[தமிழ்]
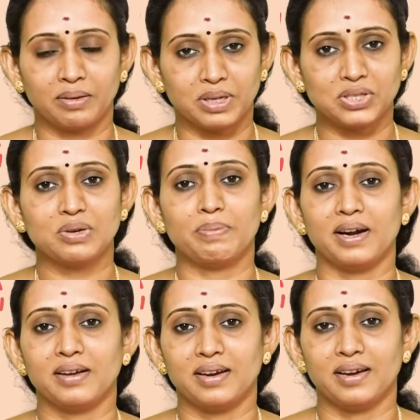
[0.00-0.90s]
மற்ற
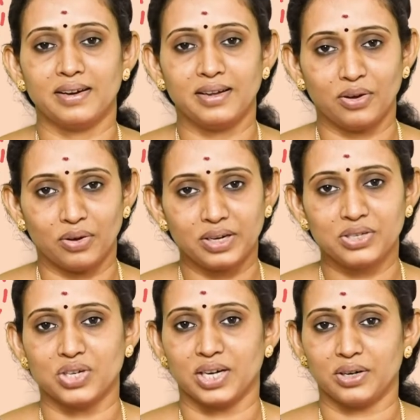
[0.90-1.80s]
பழங்களான
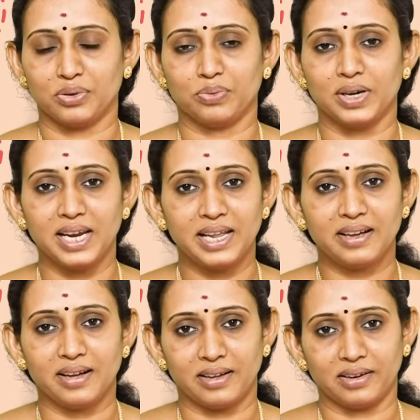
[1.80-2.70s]
ஆரஞ்சு ஆகட்டும்
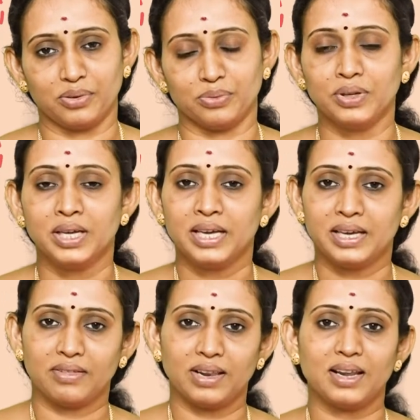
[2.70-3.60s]
நெல்லிக்காய் ஆகட்டும்
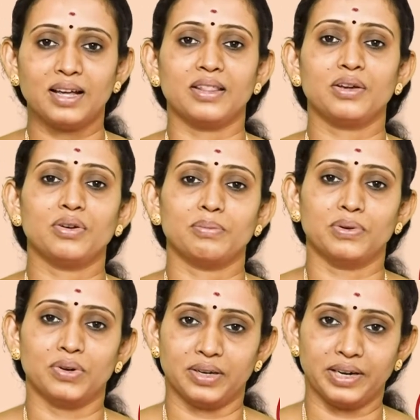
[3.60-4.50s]
இதெல்லாம் அதிகம்
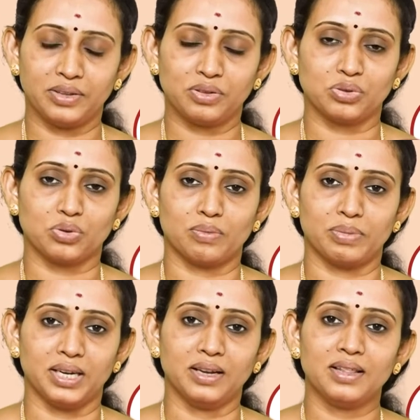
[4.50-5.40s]
நம்ம எடுத்துக்கிட்டோம்
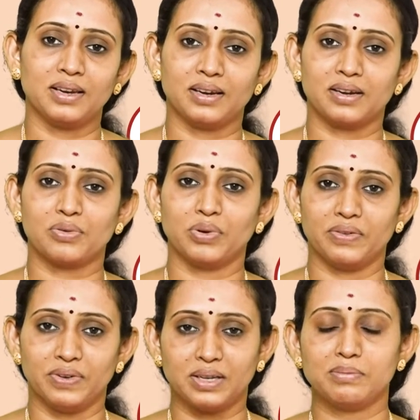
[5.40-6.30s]
அப்படின்னா அதில் இருக்கக்கூடிய
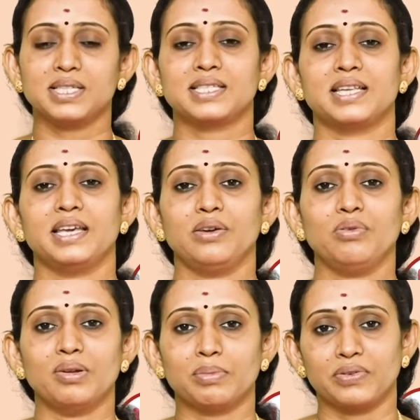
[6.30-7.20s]
விட்டமின்
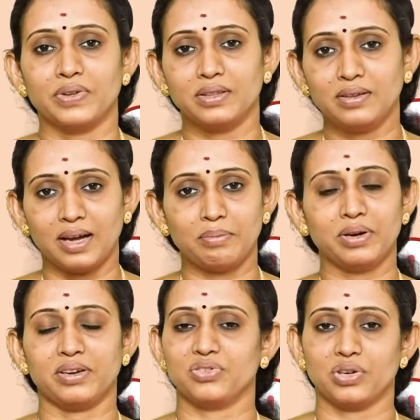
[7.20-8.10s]
சியும் நமக்கு வந்து
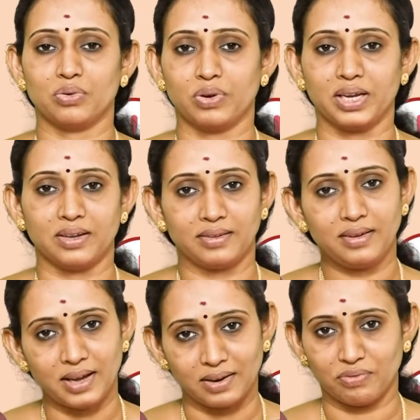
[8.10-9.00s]
ஹைப்பர் டென்ஷனை
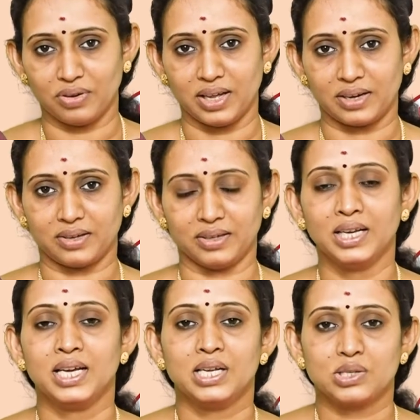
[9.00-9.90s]
குறைக்கிறதுக்கு ஹெல்ப்ஃபுல்லாக இருக்குது
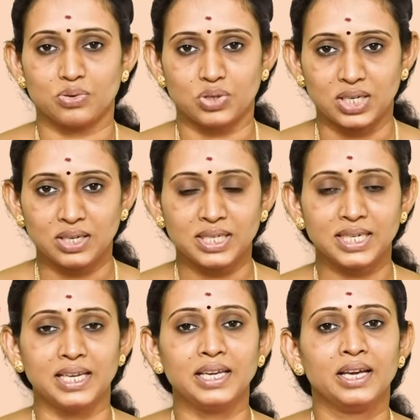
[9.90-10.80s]
ஸோ
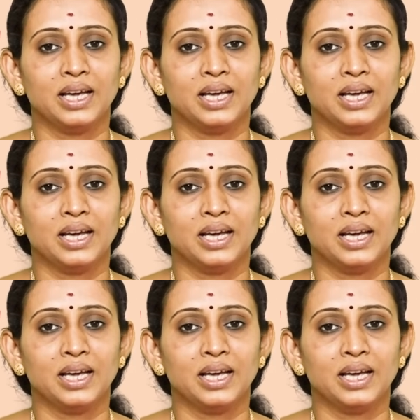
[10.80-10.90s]
ஜென்ரலி